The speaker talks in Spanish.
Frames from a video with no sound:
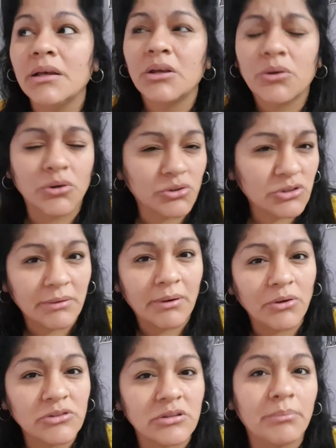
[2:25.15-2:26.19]
En otros
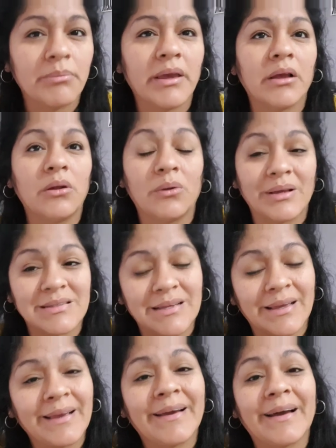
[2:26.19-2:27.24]
trabajos también, en lo que
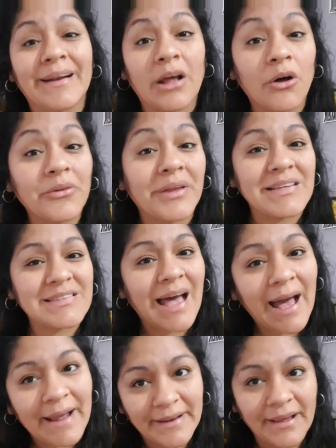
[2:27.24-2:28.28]
están encargados de
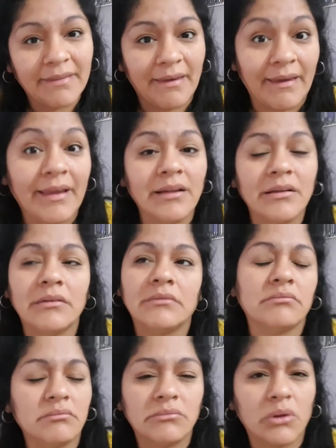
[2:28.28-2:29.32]
esa área de él,
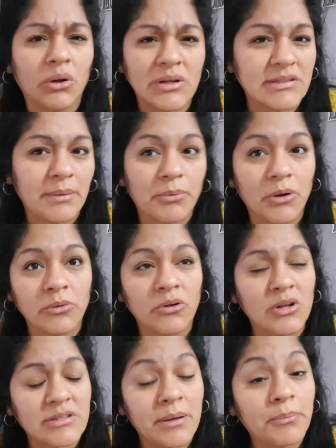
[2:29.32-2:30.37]
no les, no
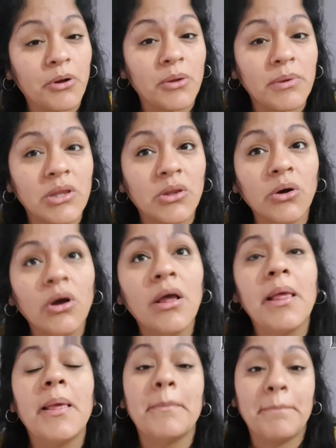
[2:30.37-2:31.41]
les han prohibido
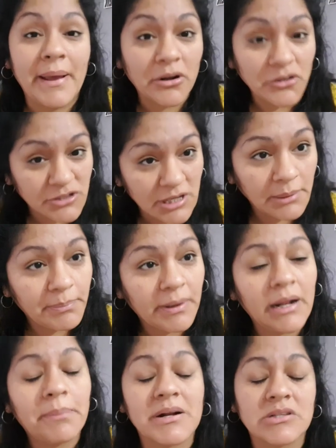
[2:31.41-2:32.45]
pero sí para
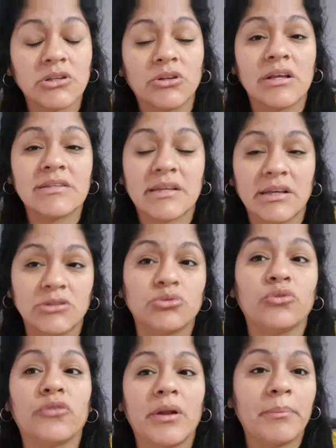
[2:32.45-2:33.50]
las personas que
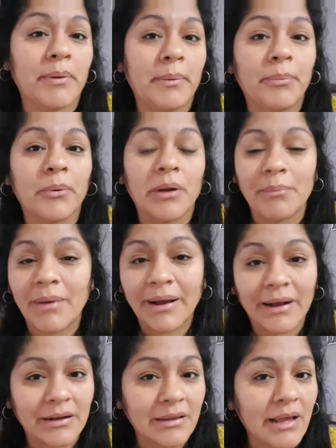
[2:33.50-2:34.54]
sufren pues problemas
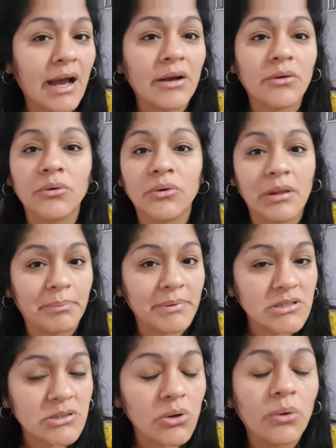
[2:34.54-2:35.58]
cardíacos, la
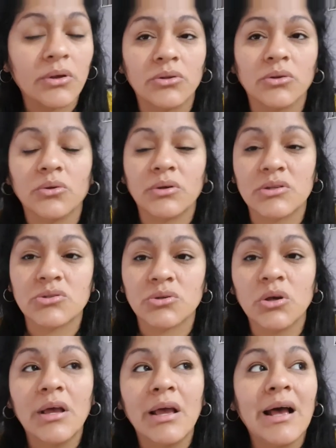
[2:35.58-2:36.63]
presión y todo eso.
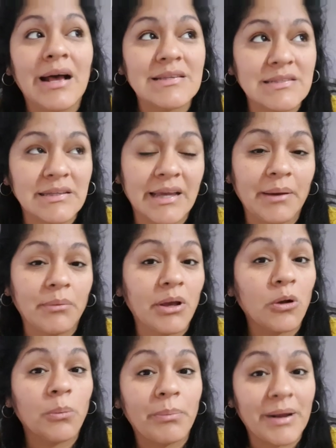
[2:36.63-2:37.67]
Así que voy
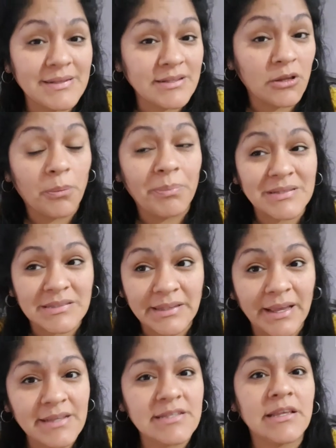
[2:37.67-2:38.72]
a comprar esas dos
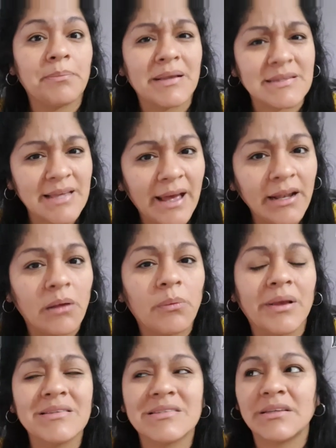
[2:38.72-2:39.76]
pastillas y de pasada les
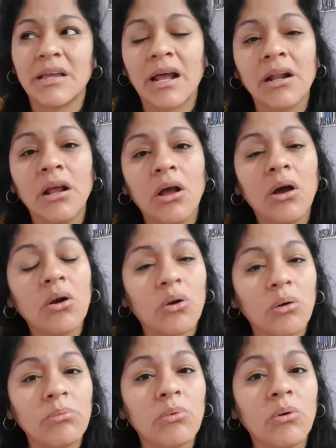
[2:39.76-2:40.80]
voy a enseñar
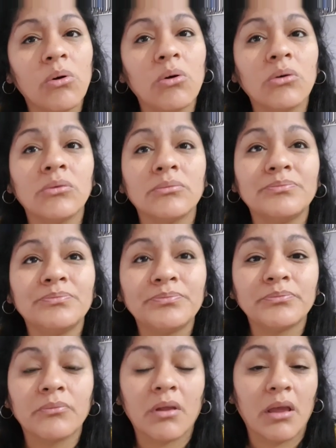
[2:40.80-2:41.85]
cómo
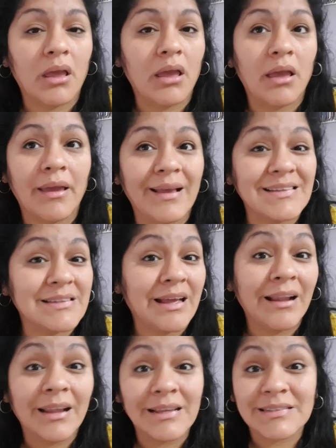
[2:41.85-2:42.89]
eh,
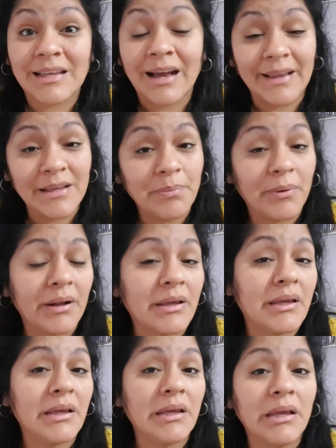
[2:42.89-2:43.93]
están las calles por
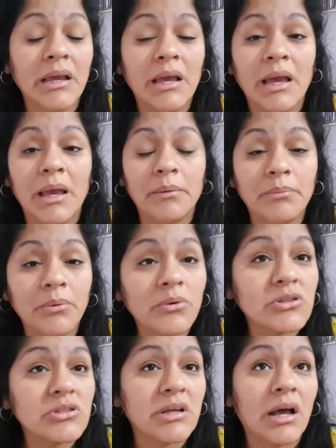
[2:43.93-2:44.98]
aquí en
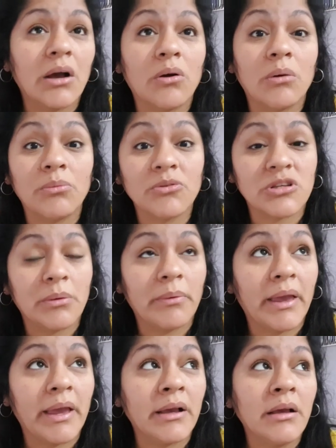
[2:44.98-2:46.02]
Bursa, cómo se
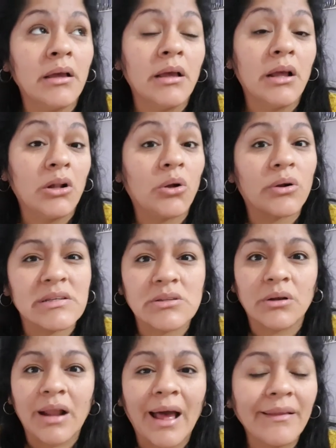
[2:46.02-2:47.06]
ven los
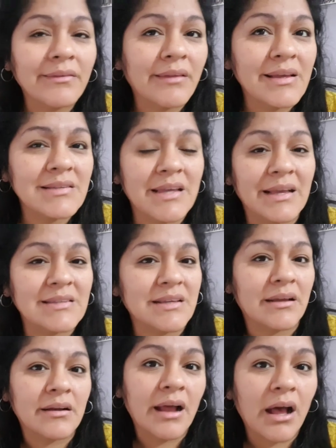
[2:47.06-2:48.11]
restaurantes si han
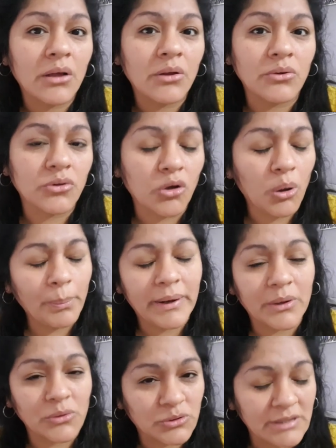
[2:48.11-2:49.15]
cerrado o no,
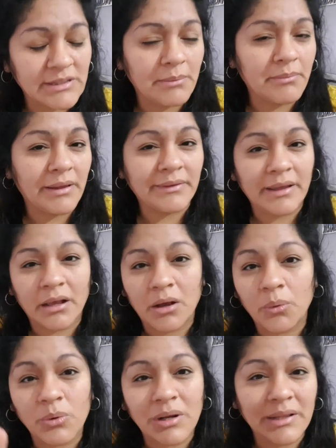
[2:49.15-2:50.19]
para que ustedes también
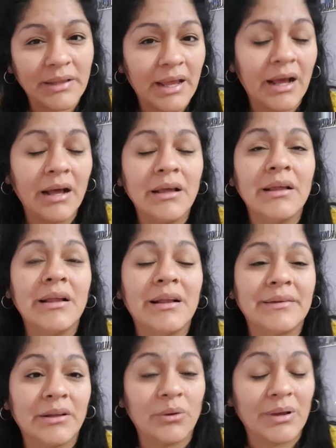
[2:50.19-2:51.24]
tengan una idea
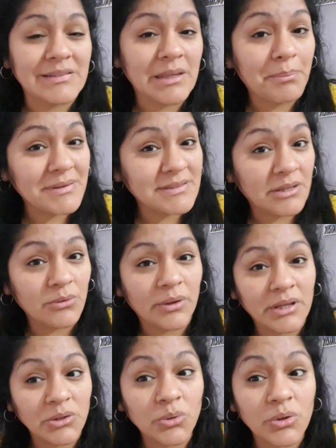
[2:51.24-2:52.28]
de lo que está pasando
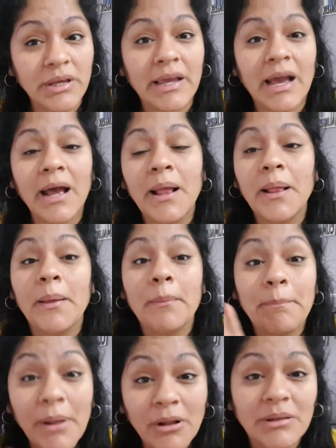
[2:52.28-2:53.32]
aquí en Turquía.
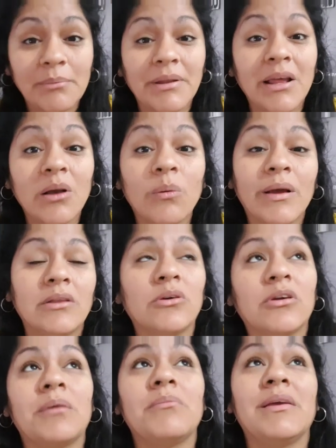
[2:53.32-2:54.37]
Pero también les
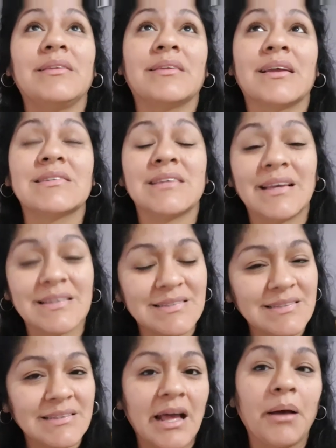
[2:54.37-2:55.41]
cuento que mientras
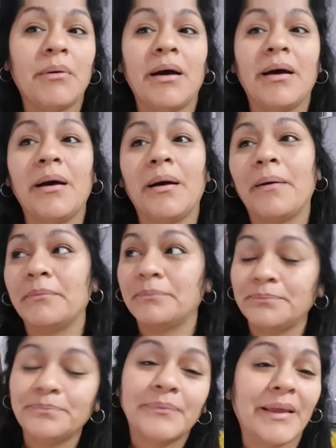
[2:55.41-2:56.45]

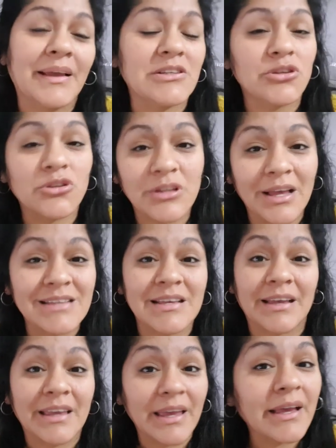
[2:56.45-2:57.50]
estaba en estos días
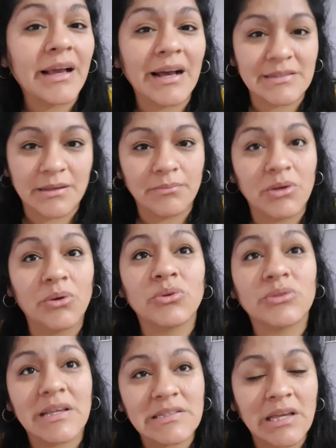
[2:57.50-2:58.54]
aquí en casa, amigos,
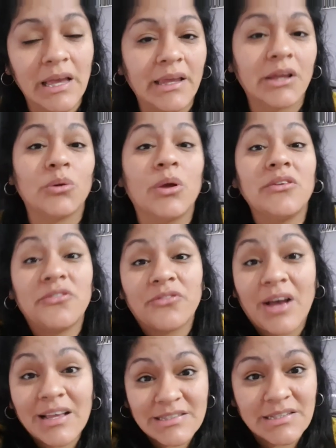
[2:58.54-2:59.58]
ustedes saben que no es
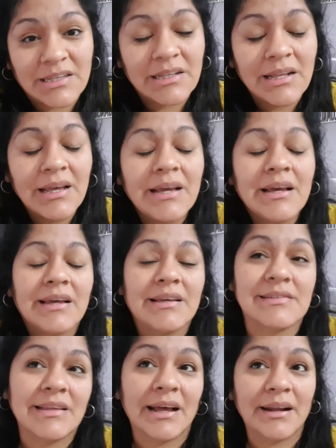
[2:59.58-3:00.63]
fácil
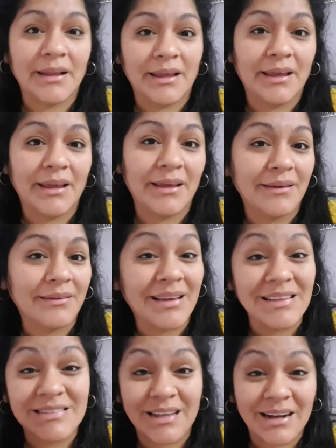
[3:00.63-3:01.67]
estar eh,
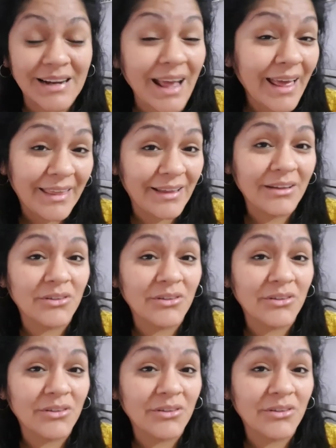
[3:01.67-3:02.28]
encerrada,